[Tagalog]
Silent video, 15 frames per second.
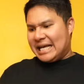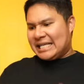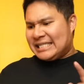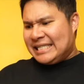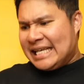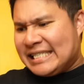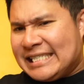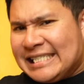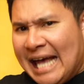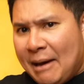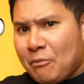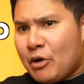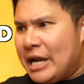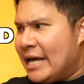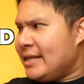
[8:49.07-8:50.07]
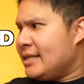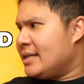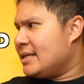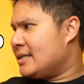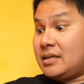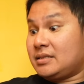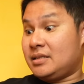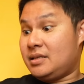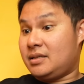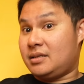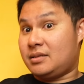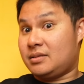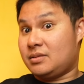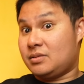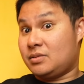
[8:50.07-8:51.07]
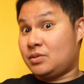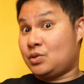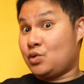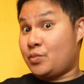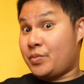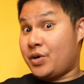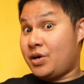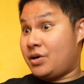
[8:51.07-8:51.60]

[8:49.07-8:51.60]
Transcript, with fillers: Is this SAMOLED? Kasi super,